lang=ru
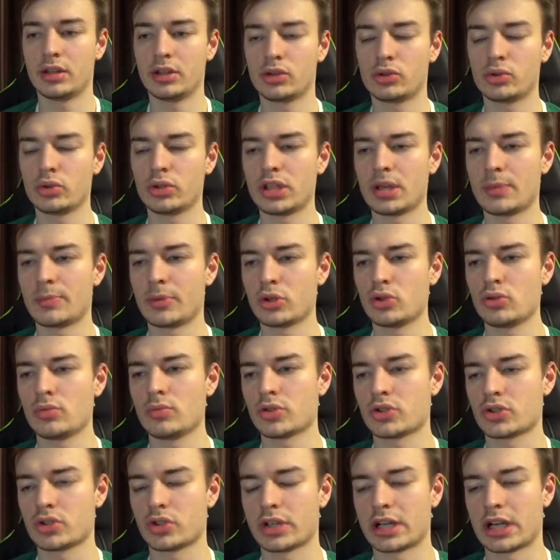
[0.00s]
И тут я
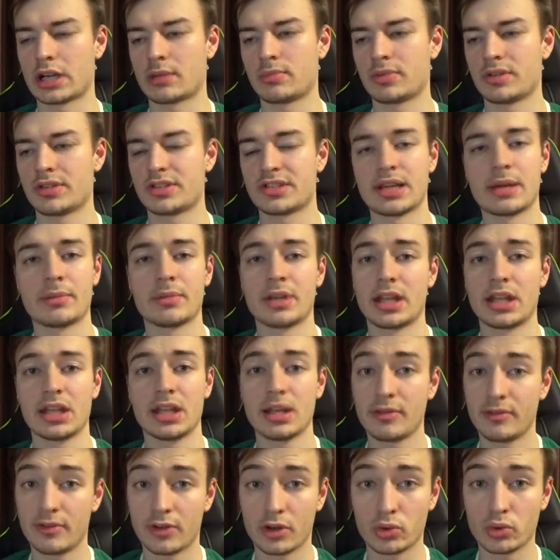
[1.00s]
подумал, что как бы сам я
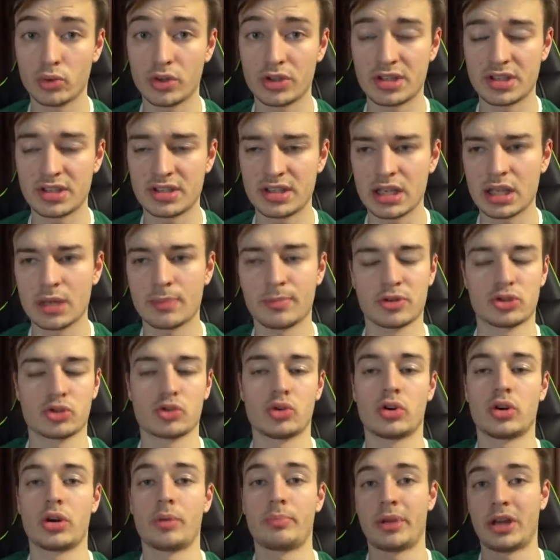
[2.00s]
не верну эти деньги,
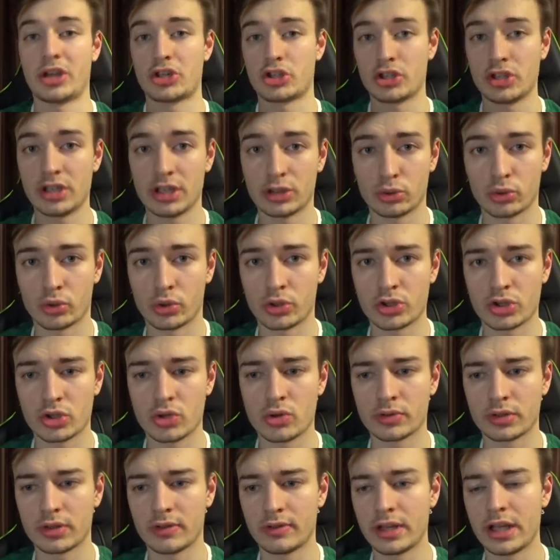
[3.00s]
поскольку опять же нету
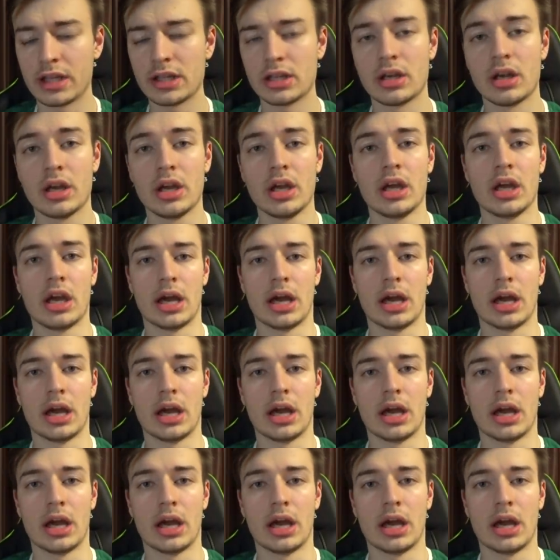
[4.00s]
рычагов давления,